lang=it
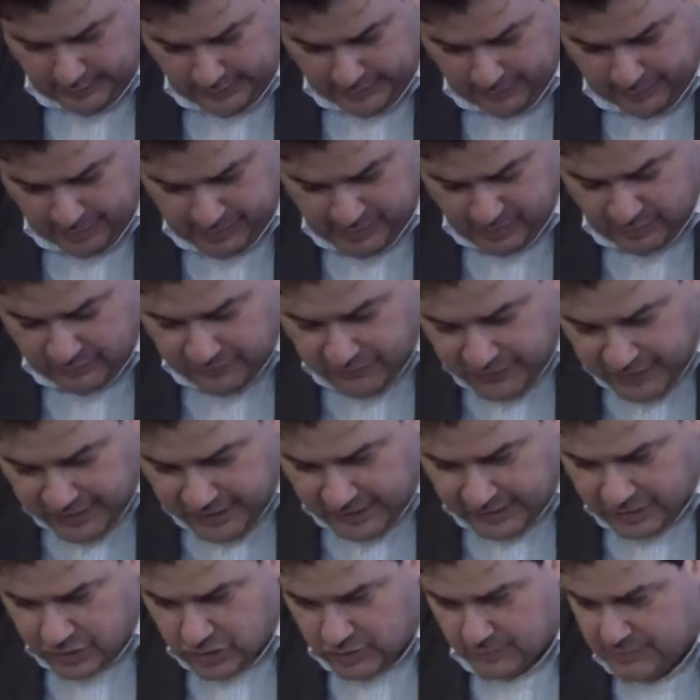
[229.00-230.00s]
ha preso, il
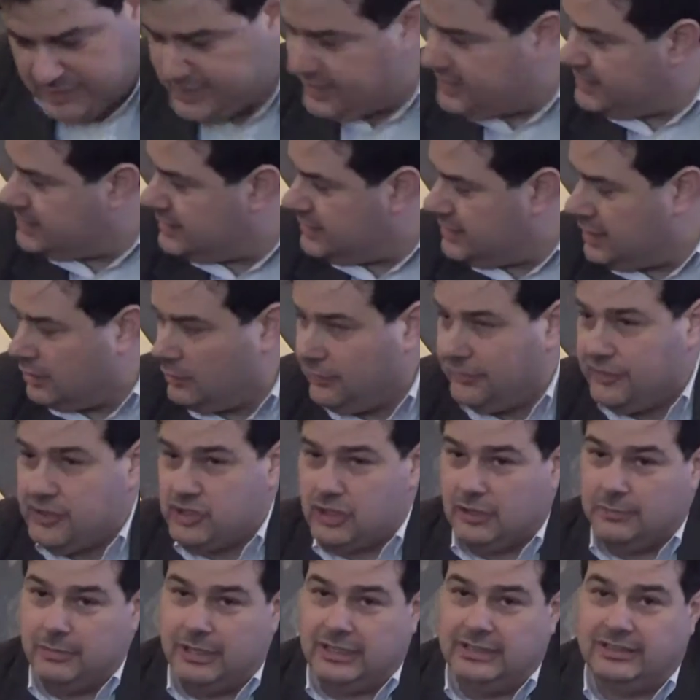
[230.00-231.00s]
via, diciamo, si è insediato
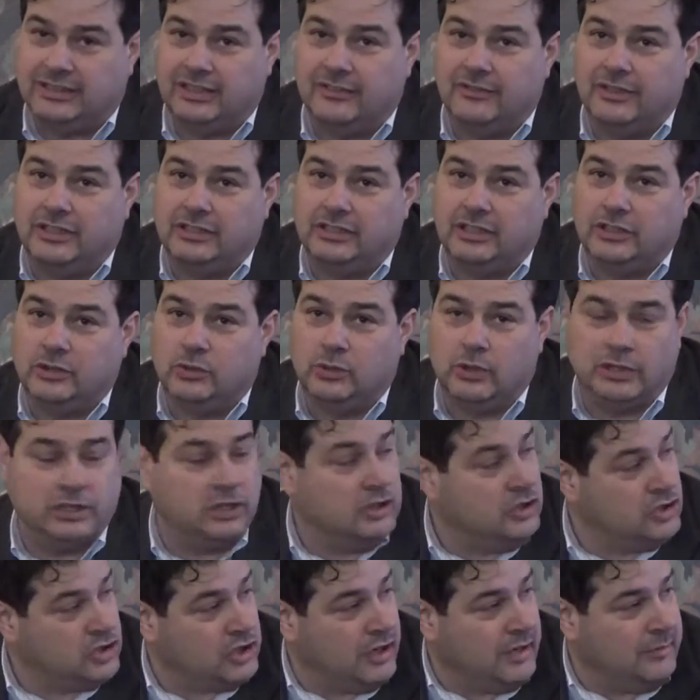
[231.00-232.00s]
ufficialmente il 22
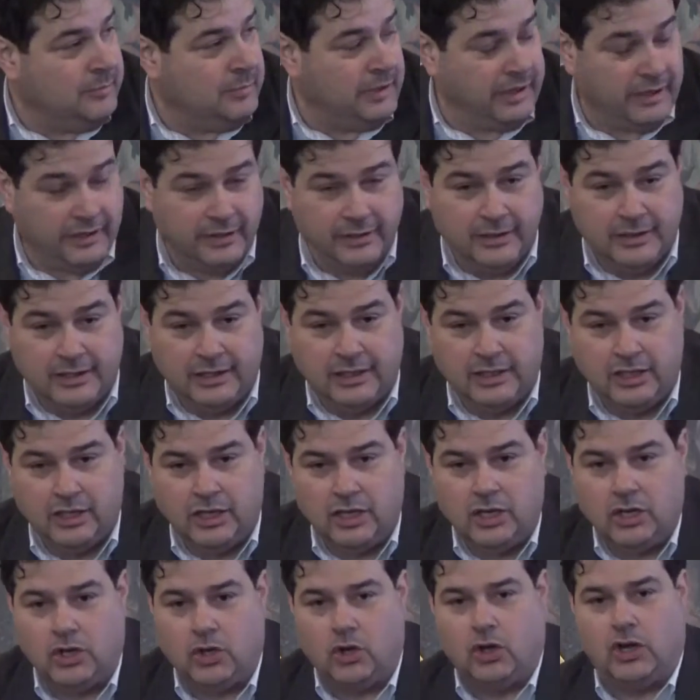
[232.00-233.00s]
di dicembre
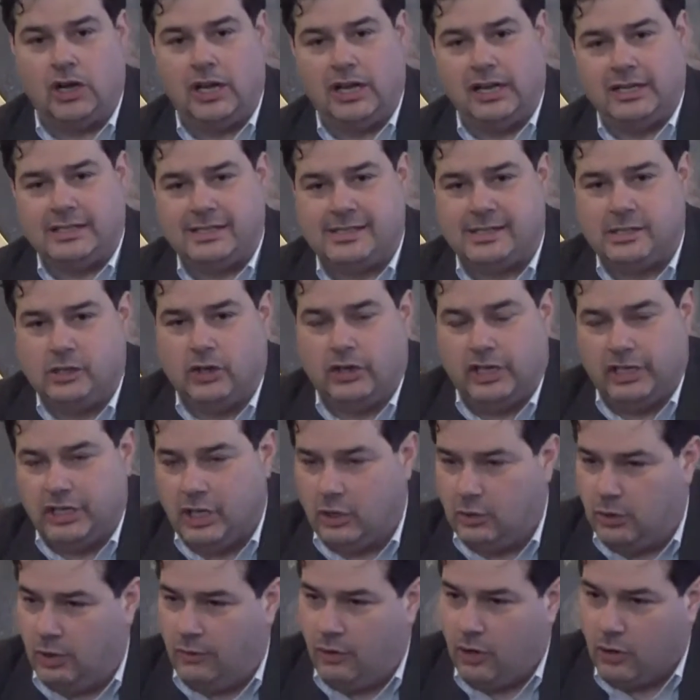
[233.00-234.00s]
con l'elezione
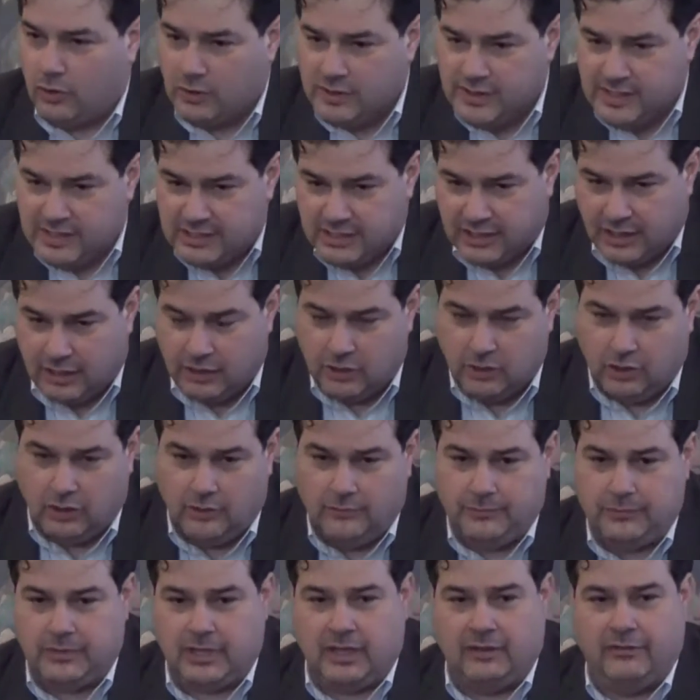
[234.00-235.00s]
del nuovo
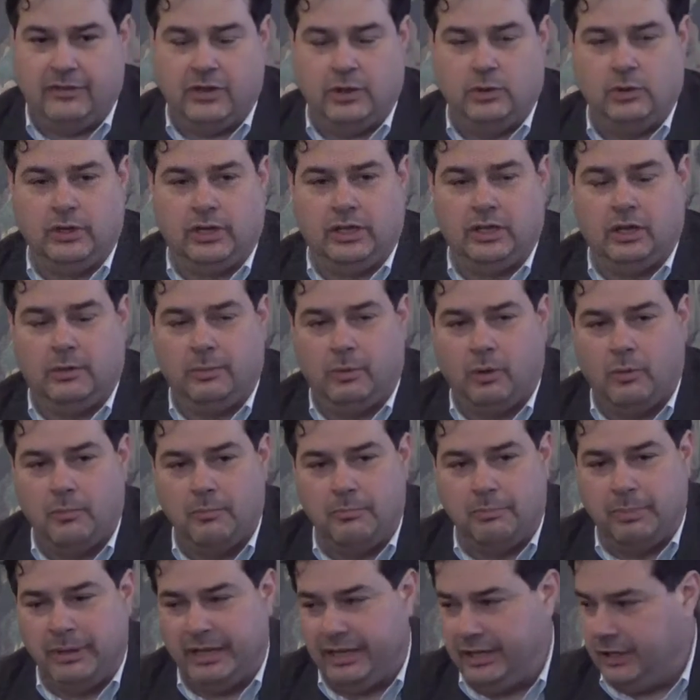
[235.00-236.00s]
Consiglio, avvenuta dopo
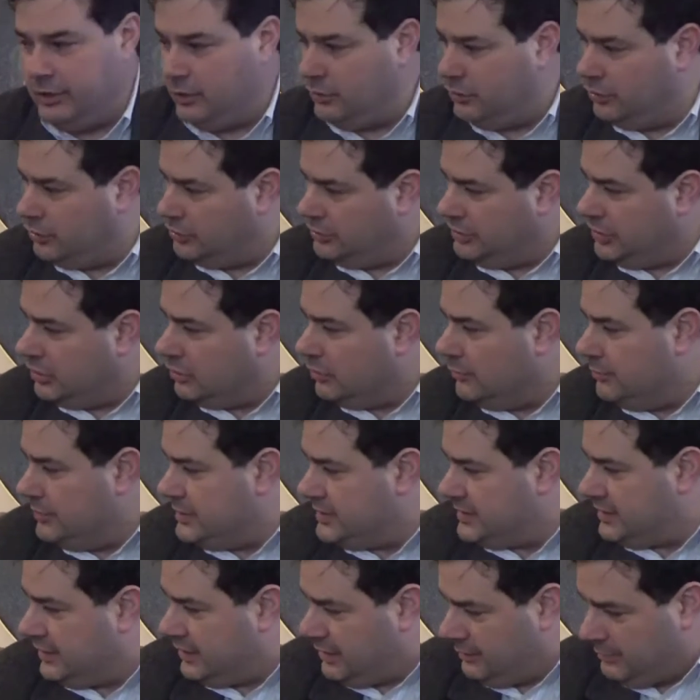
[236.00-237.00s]
un periodo di
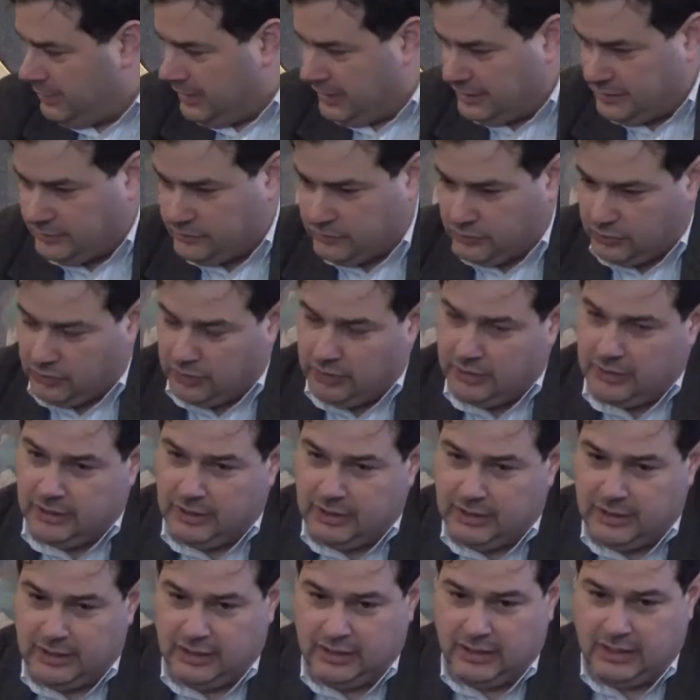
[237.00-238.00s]

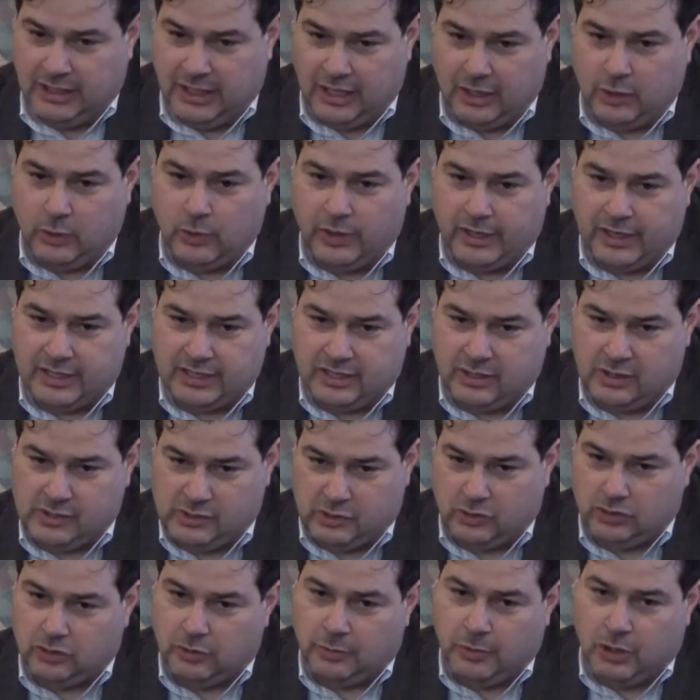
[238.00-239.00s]
commissariamento a cui era stato
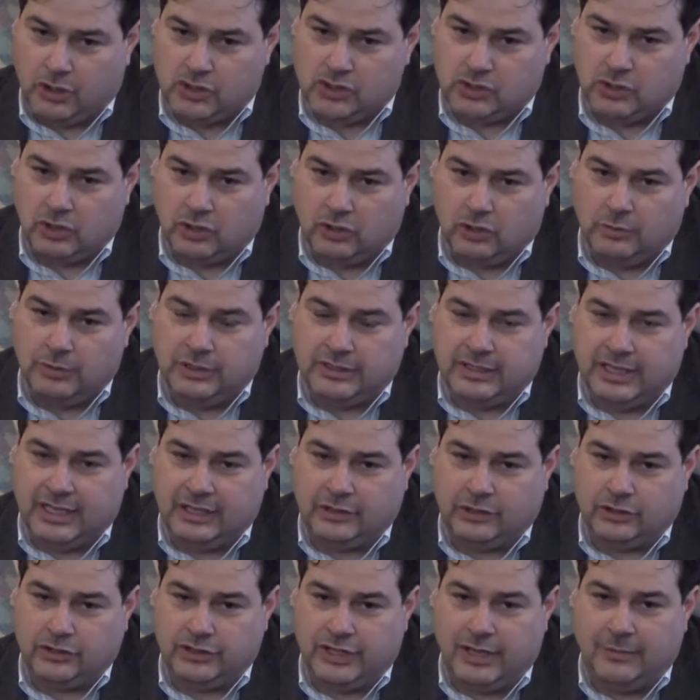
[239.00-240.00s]
sottoposto il
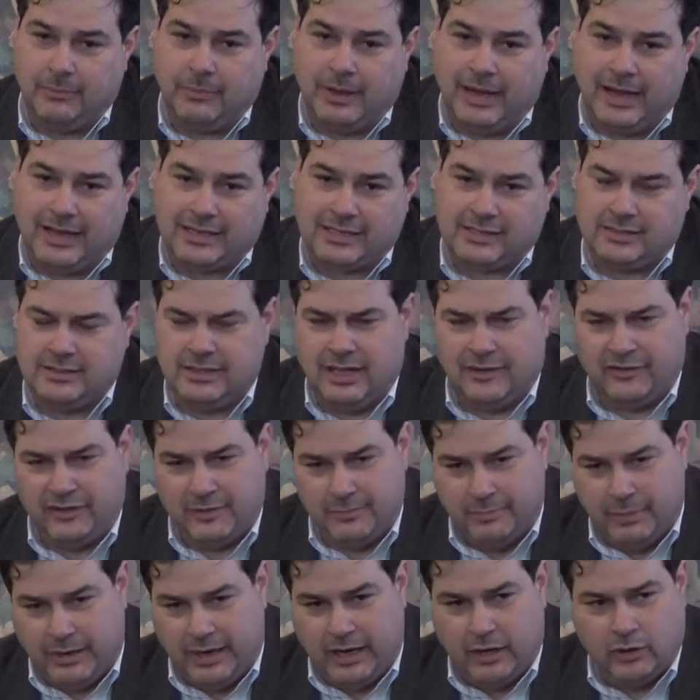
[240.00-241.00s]
Comitato da, mar- da
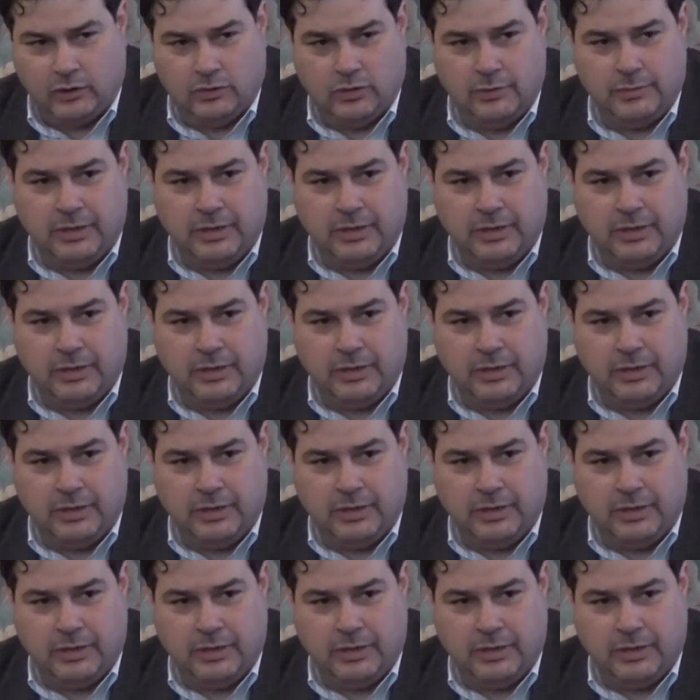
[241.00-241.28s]
febbraio